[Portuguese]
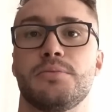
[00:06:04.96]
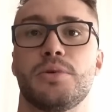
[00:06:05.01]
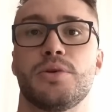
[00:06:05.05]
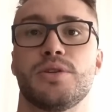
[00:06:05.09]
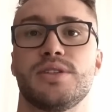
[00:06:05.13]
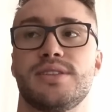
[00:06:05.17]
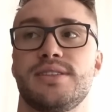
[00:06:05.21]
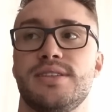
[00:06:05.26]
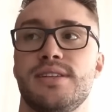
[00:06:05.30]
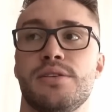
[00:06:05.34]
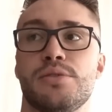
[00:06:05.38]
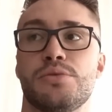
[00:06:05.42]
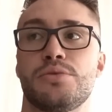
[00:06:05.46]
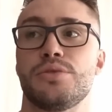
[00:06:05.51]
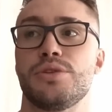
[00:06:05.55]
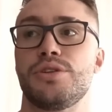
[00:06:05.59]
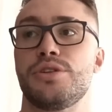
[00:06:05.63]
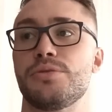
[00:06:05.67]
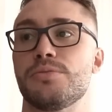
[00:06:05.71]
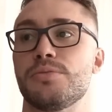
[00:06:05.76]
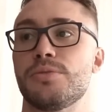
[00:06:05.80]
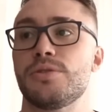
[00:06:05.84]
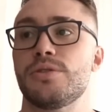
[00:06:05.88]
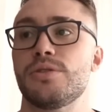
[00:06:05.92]
Pô, Z é o hum.
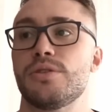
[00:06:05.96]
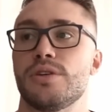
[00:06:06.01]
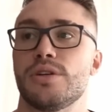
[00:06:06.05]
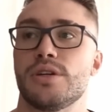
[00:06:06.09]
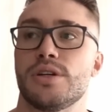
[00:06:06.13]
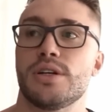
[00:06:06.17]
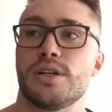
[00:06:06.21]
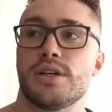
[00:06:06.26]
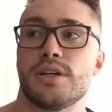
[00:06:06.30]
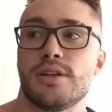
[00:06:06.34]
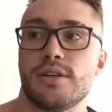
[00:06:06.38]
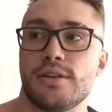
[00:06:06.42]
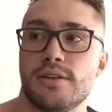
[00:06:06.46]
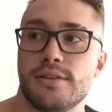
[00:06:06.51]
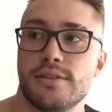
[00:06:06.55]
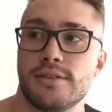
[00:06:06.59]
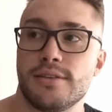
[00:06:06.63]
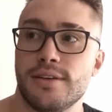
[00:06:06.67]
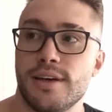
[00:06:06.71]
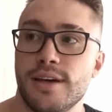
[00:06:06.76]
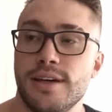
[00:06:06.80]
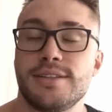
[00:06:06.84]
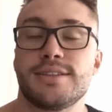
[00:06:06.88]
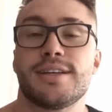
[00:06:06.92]
último.
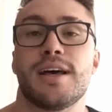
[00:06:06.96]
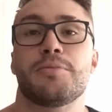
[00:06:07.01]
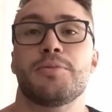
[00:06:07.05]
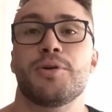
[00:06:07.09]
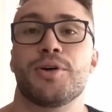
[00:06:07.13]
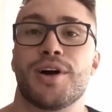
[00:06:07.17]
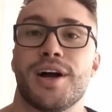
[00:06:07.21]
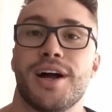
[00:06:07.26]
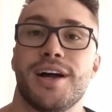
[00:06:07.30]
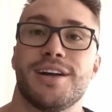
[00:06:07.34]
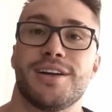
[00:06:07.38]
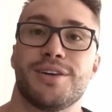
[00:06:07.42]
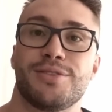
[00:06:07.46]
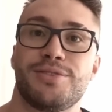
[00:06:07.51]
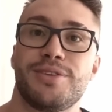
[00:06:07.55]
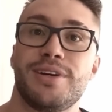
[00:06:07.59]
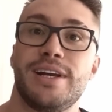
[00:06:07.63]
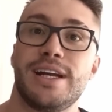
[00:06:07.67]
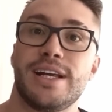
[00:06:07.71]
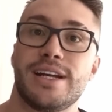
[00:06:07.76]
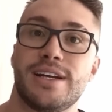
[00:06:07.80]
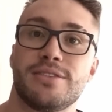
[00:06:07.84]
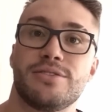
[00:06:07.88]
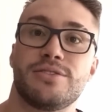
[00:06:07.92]
Quem sabe eu caio na
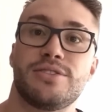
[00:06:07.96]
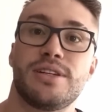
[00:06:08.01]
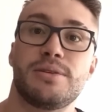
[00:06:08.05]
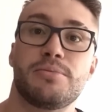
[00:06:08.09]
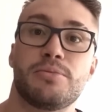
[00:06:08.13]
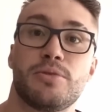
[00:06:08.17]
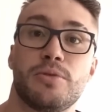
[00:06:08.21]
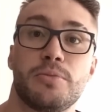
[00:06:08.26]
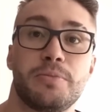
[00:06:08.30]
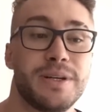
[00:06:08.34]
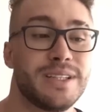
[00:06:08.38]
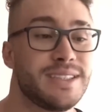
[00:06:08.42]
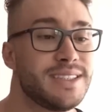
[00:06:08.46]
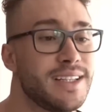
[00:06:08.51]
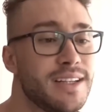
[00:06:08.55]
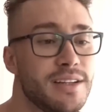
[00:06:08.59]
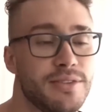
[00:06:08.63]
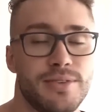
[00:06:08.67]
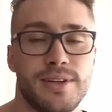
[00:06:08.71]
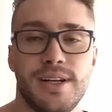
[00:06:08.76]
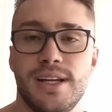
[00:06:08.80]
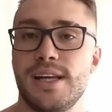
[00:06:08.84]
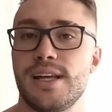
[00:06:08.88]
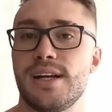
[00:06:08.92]
fileira do Sebum? Pensei
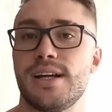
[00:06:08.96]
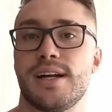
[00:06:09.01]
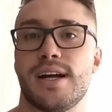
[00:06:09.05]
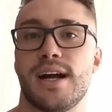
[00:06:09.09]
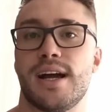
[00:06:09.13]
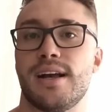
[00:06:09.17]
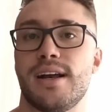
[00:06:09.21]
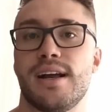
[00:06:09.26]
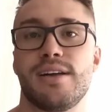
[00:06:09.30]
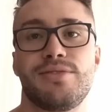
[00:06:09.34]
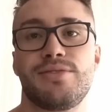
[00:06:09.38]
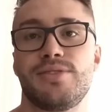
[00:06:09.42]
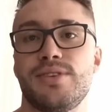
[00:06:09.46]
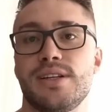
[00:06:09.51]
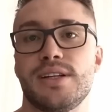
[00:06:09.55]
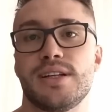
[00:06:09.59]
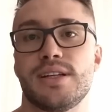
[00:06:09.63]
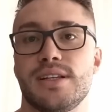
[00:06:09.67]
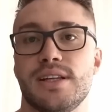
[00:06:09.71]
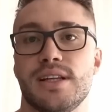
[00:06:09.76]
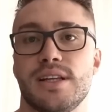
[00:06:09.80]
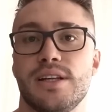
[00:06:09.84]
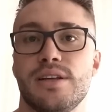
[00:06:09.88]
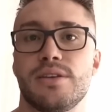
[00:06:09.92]
na fileira, cara, na
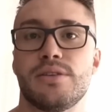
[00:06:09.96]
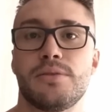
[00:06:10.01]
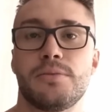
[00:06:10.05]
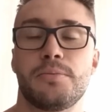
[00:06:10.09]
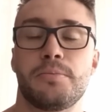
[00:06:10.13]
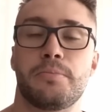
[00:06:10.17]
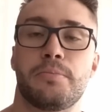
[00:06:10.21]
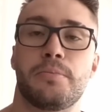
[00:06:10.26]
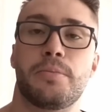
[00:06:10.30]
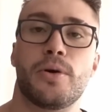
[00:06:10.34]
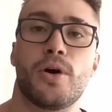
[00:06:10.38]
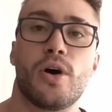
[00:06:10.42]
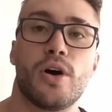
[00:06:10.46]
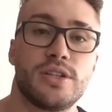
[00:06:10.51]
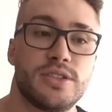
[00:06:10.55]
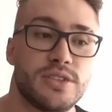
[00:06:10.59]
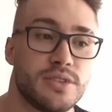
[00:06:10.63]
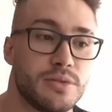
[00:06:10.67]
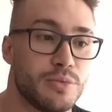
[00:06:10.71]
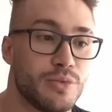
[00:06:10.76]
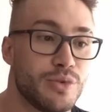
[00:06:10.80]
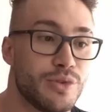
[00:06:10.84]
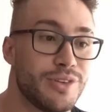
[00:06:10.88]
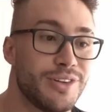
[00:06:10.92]
fila, entendeu?
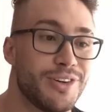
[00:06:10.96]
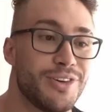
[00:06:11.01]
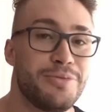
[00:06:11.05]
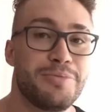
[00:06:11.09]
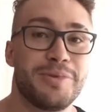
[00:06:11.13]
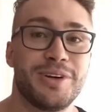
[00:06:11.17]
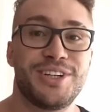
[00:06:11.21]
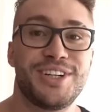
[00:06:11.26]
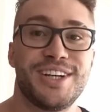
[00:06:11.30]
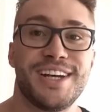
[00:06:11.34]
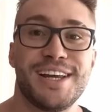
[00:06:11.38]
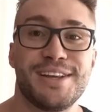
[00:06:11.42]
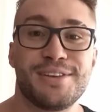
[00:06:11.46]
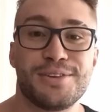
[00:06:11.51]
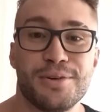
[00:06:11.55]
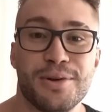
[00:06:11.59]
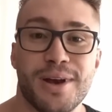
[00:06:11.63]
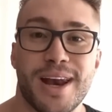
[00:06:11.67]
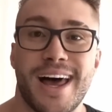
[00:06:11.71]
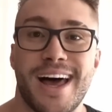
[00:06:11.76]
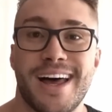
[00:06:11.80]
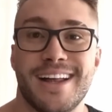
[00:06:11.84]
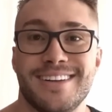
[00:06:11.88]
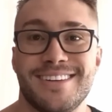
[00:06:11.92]
Próximo. Não imaginei
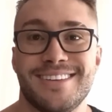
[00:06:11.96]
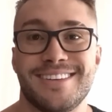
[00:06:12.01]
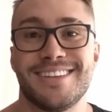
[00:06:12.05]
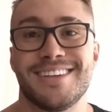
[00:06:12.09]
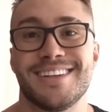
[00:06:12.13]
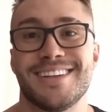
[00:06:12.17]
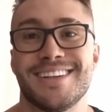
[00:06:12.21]
do lado.